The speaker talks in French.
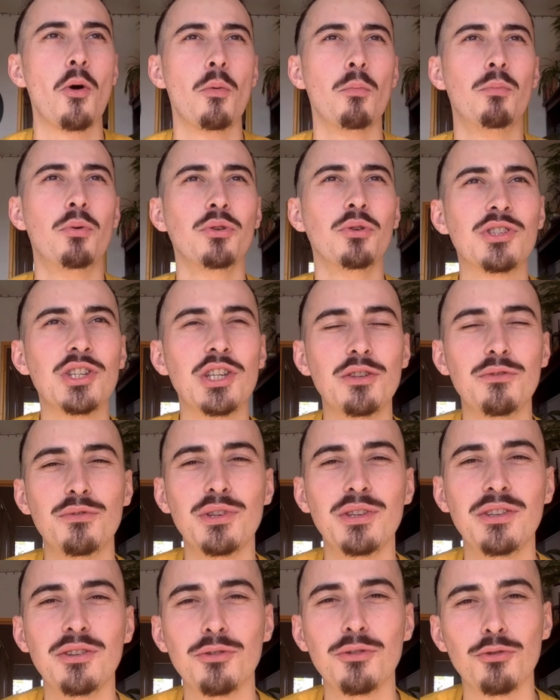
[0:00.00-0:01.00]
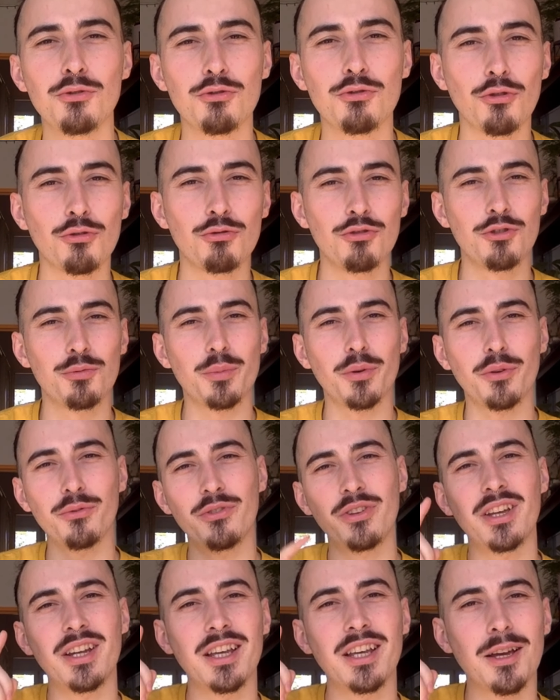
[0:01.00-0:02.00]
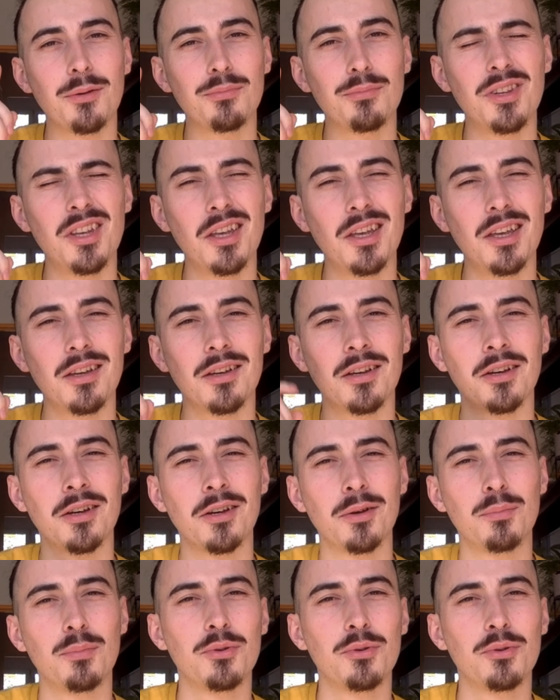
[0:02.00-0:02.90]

Petite vidéo aujourd'hui, je pense que vous allez capter euh,